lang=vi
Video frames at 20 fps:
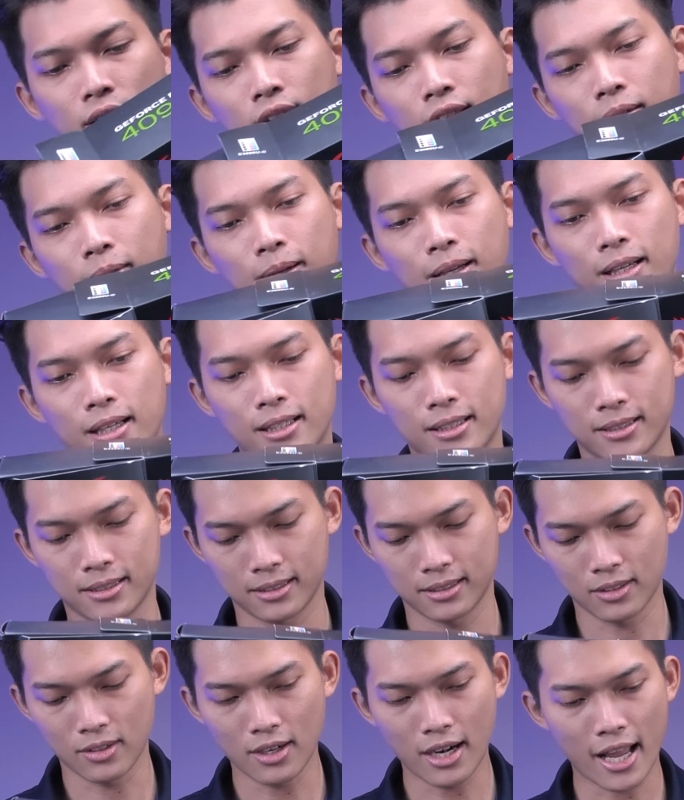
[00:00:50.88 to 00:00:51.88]
nhưng mà
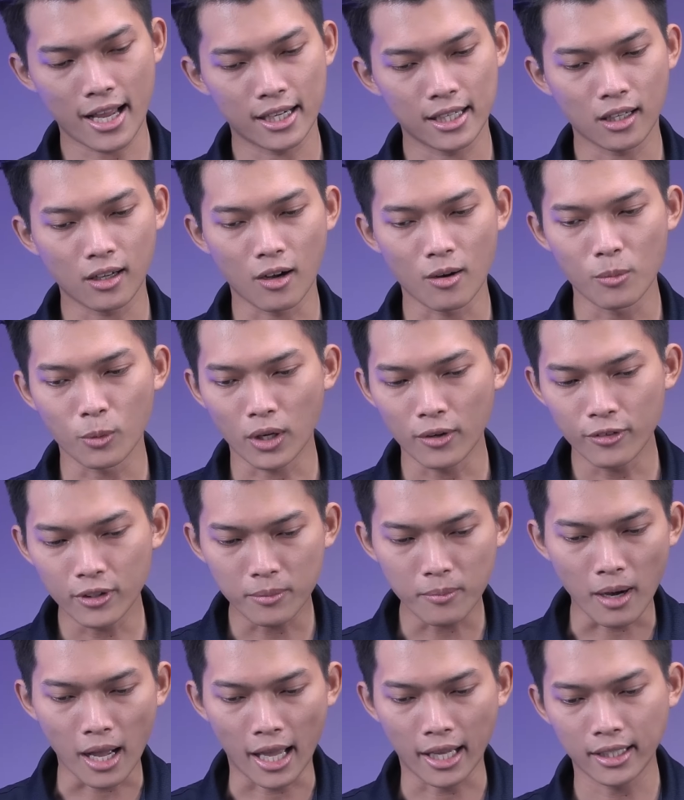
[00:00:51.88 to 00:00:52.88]
rõ ràng là có một cái
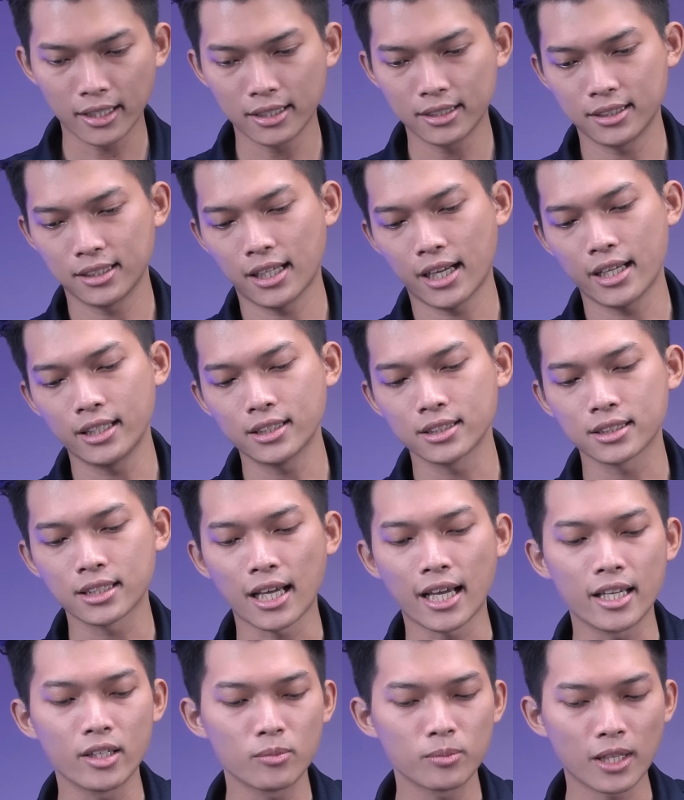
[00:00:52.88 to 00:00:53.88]
phiên bản ngay ở trên
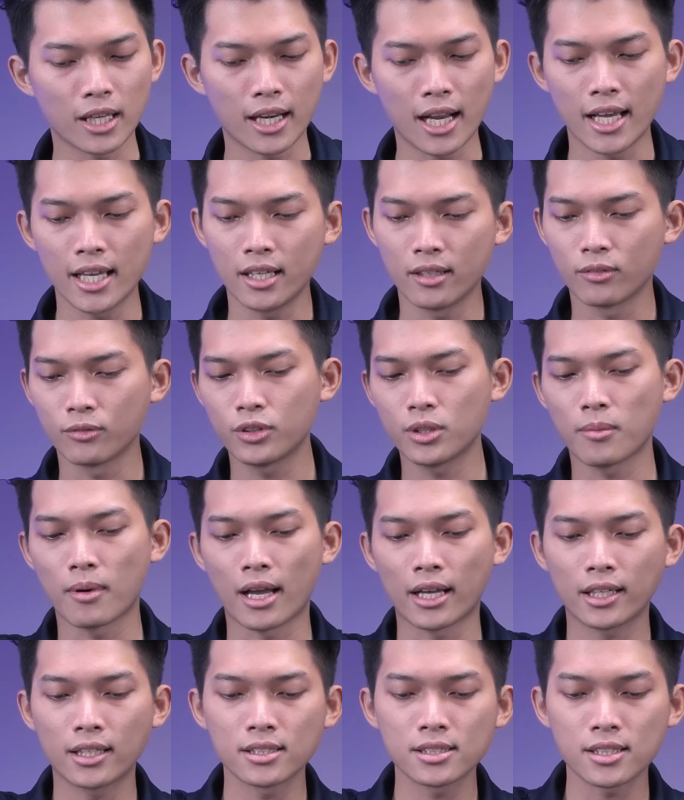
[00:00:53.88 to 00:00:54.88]
tay chúng ta đây một phiên
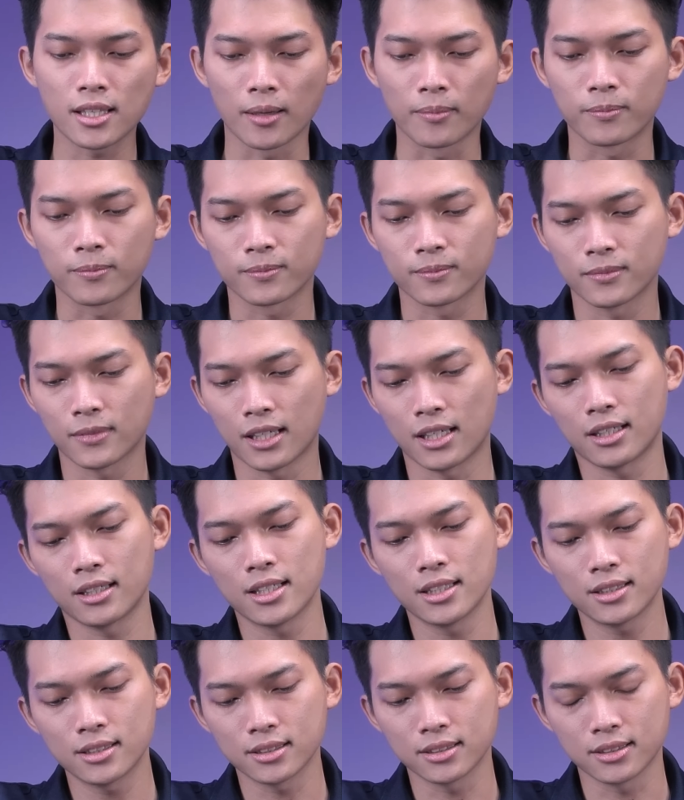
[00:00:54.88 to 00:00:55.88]
bản custom à,
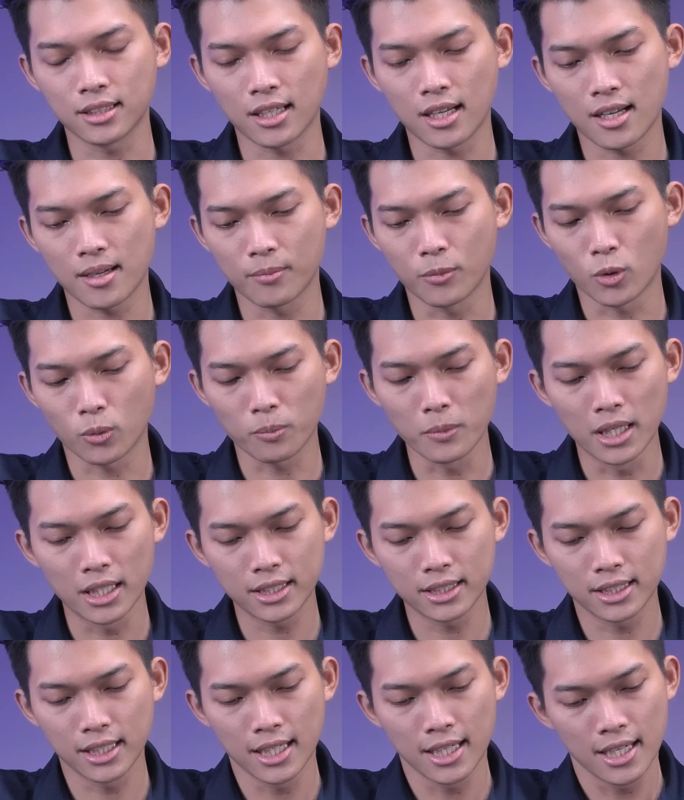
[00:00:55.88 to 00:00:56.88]
đến từ à, một
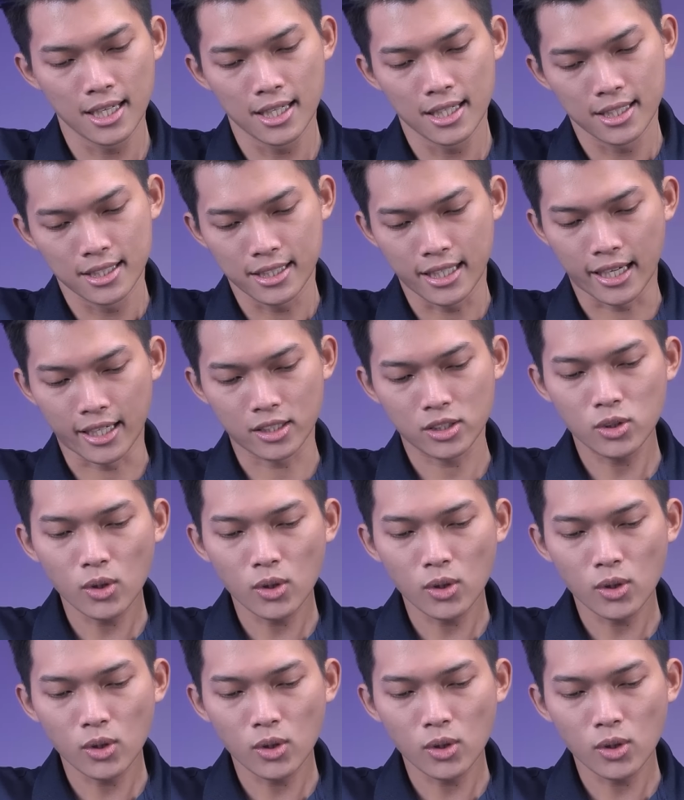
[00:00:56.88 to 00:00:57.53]
bên nhà sản